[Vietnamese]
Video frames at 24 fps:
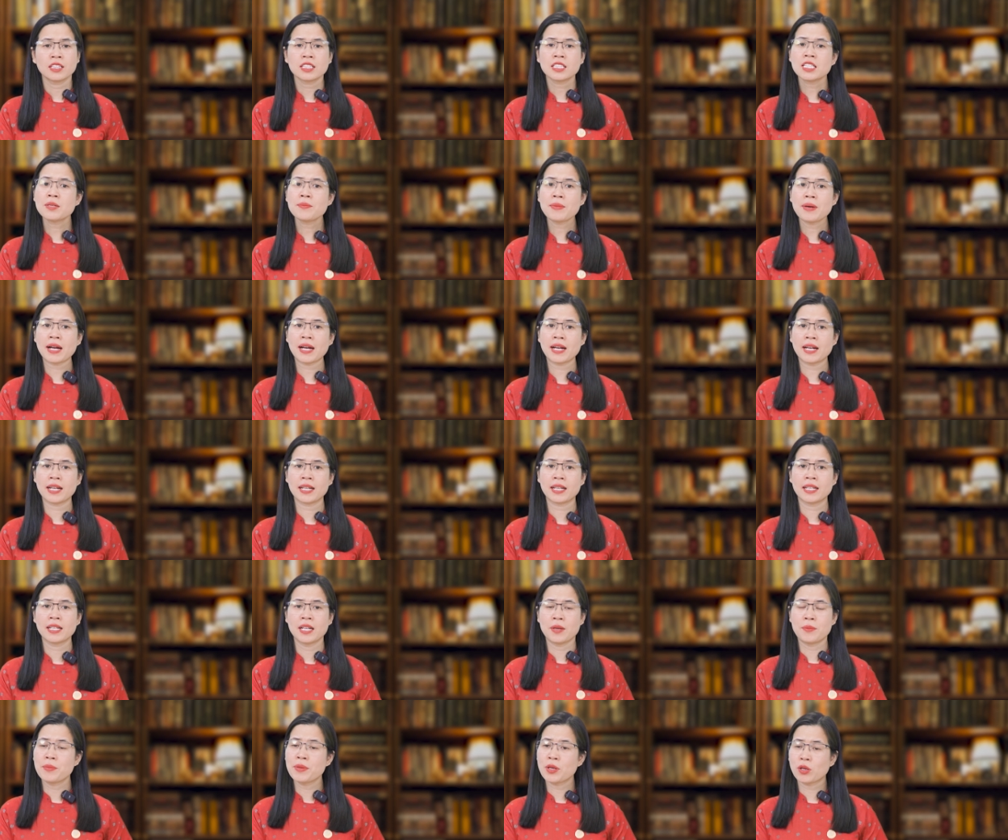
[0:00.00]
nhưng mà
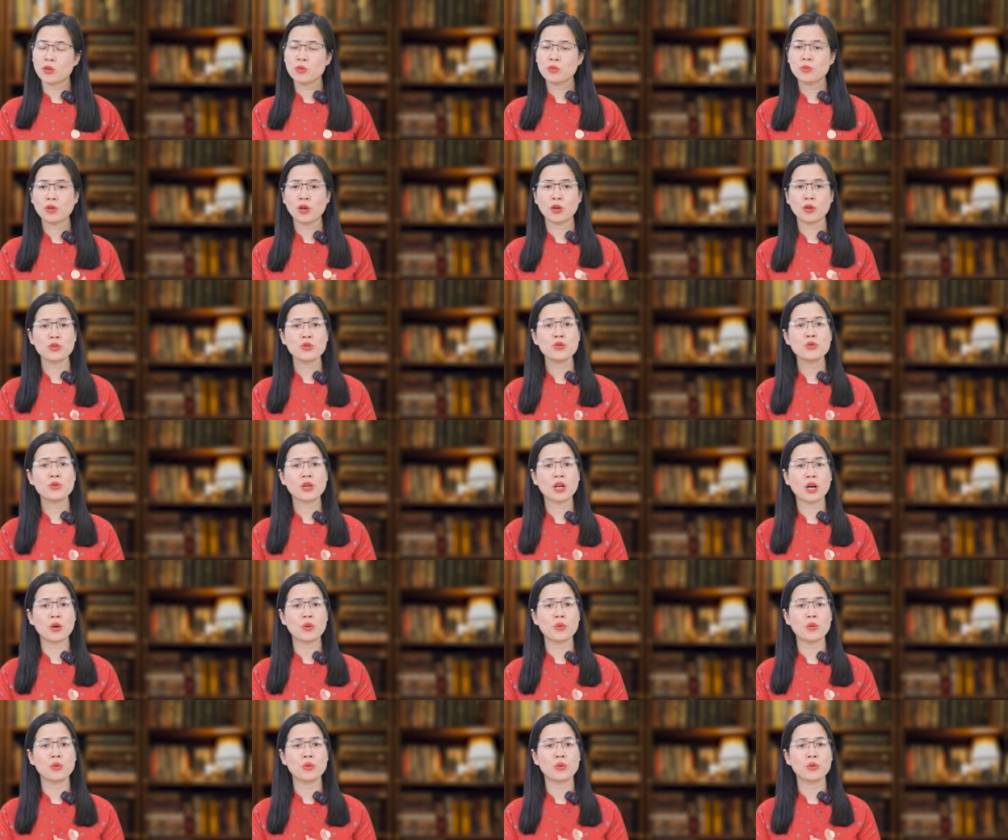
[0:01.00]
mình cũng có nhu
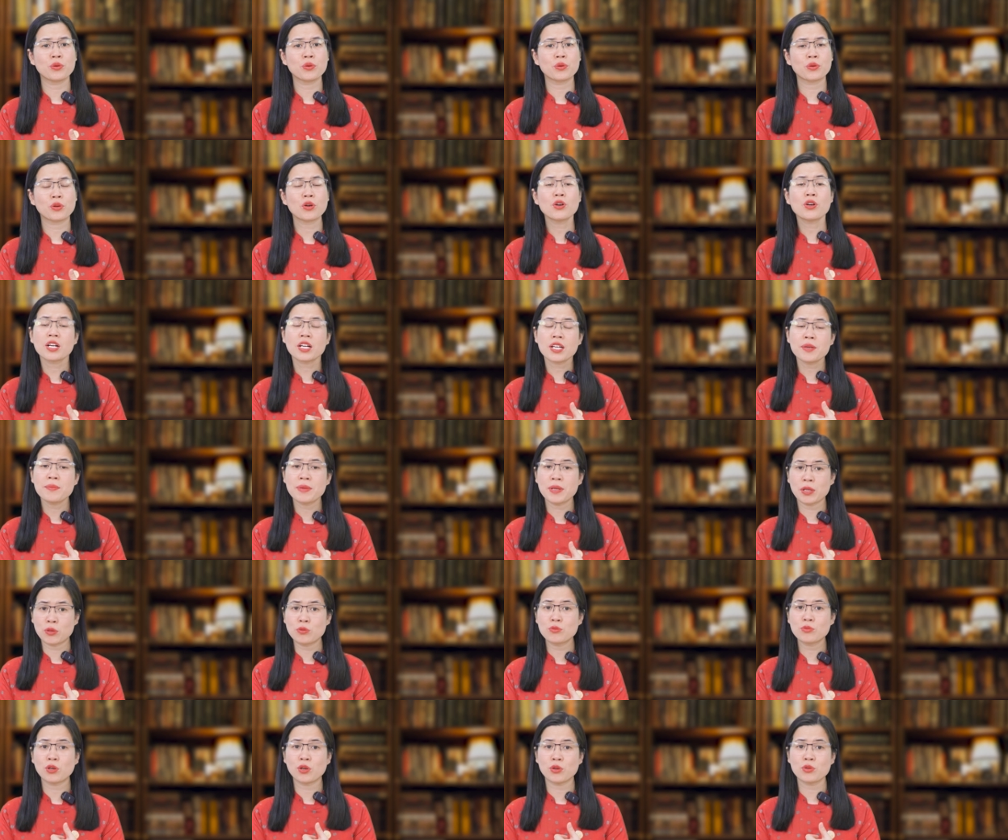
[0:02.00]
cầu có khi
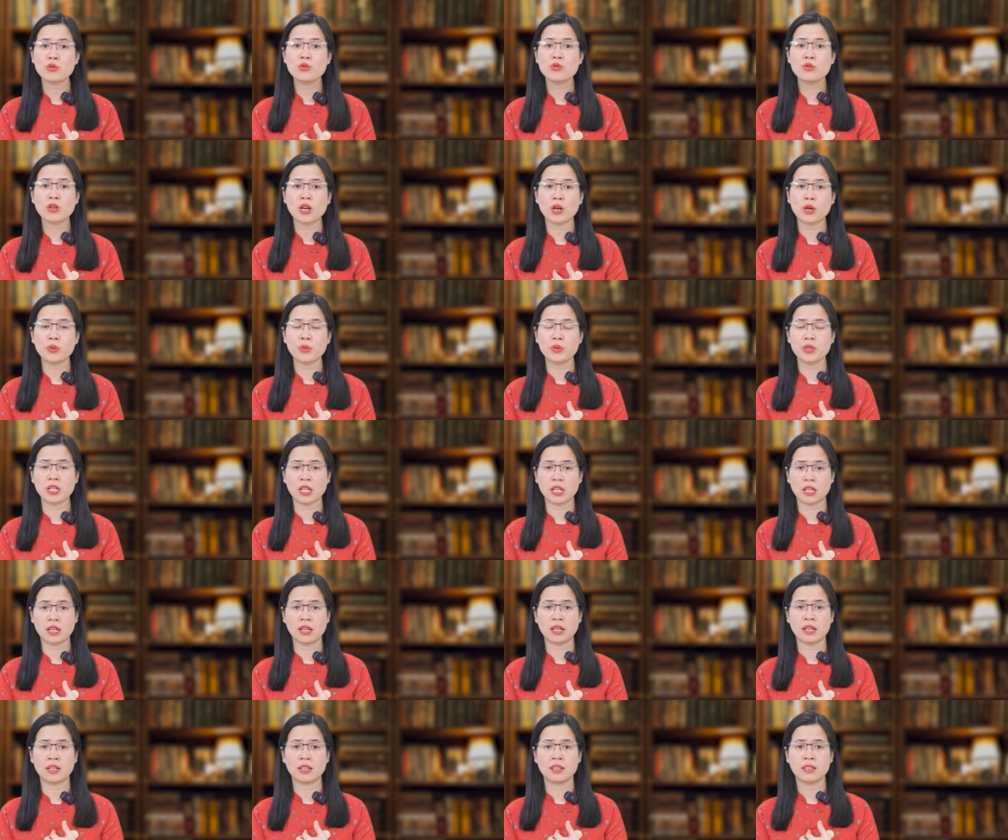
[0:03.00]
mình cũng có nhu cầu được
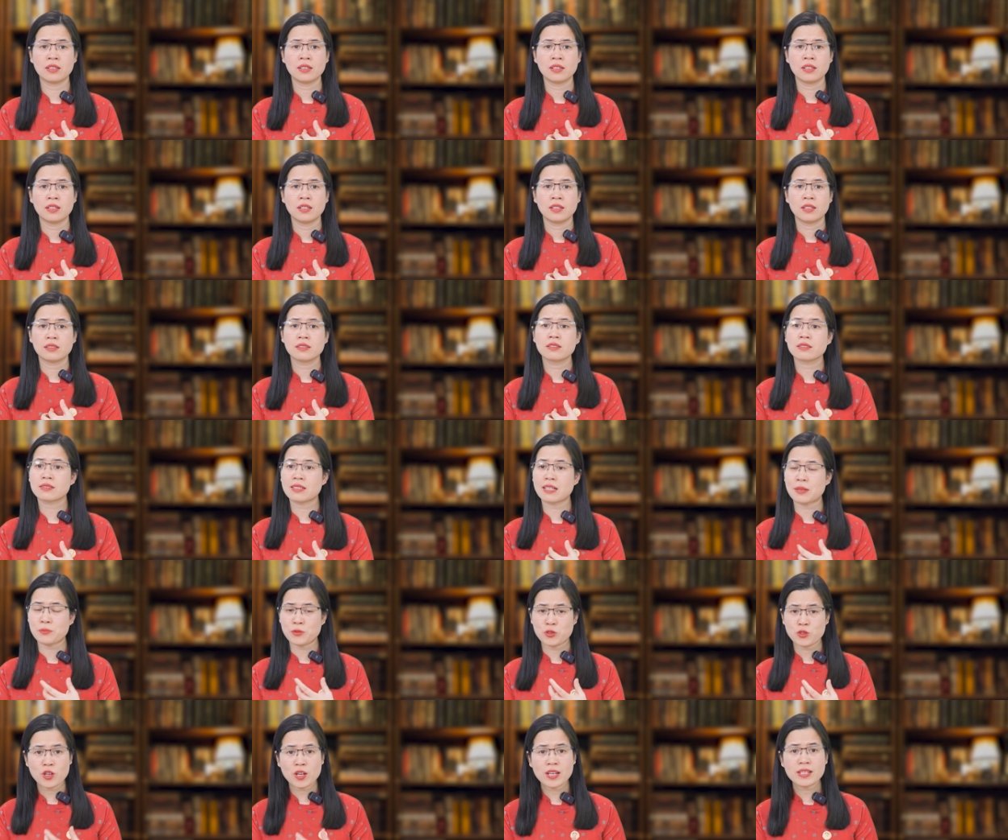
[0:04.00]
à, được
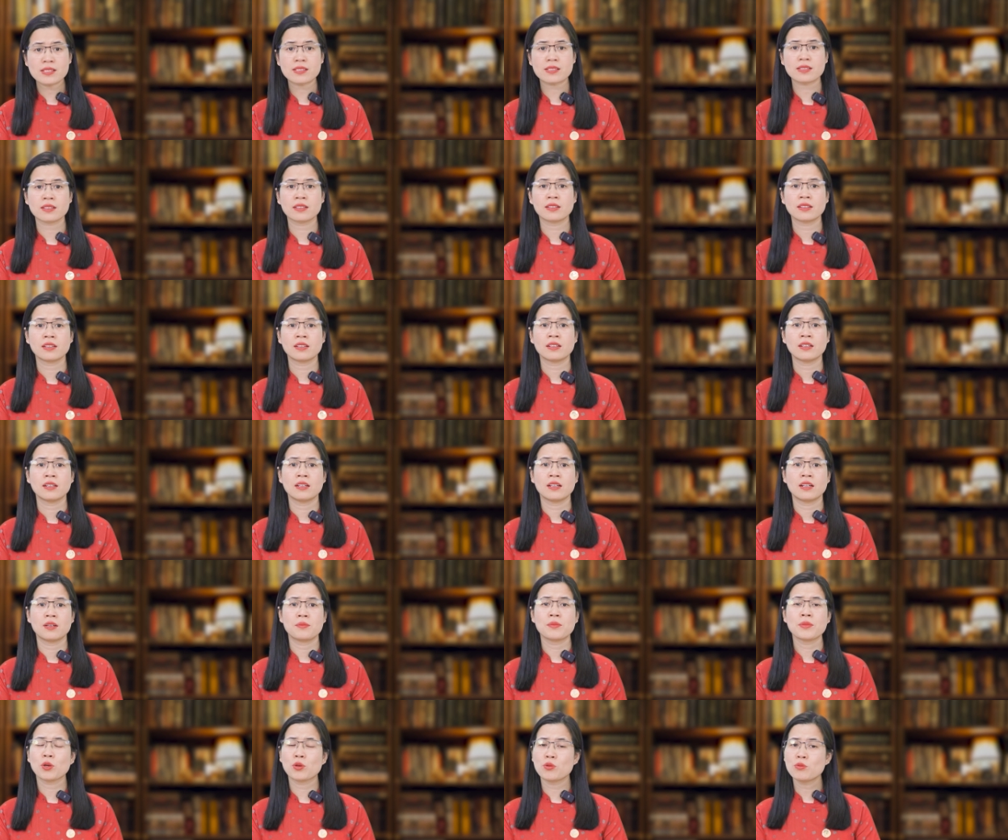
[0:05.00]
giảm stress
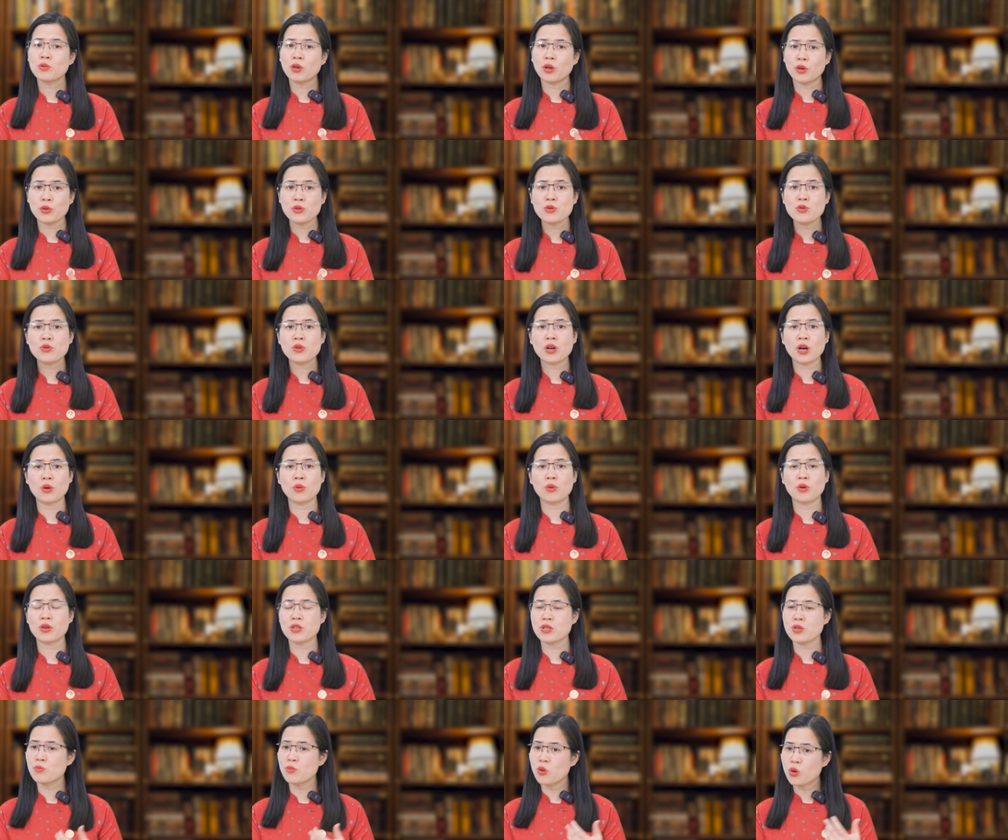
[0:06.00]
mình cũng có nhu cầu
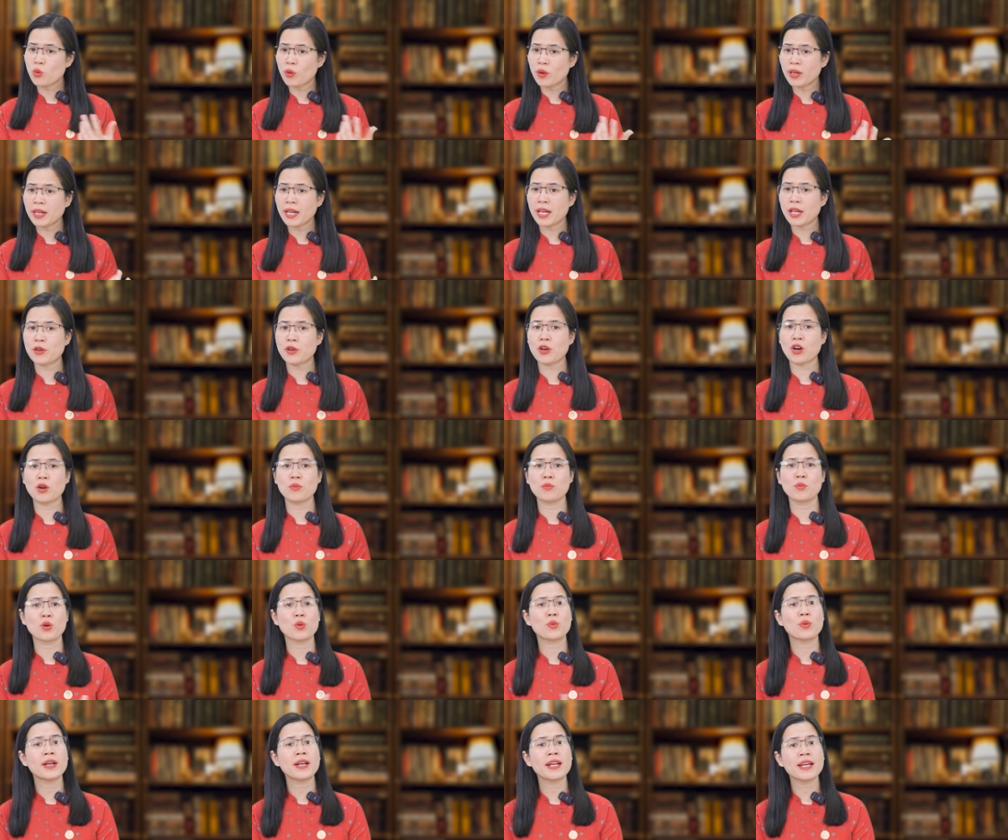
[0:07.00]
của những mối quan hệ nọ
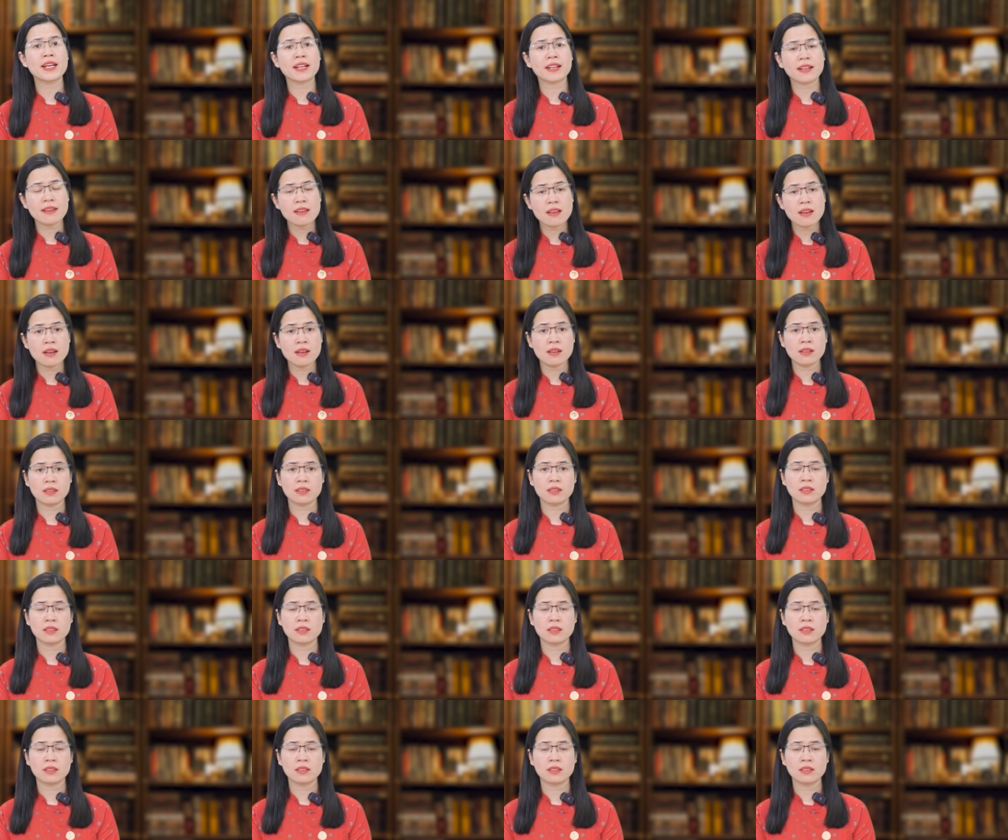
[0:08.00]
mối quan hệ kia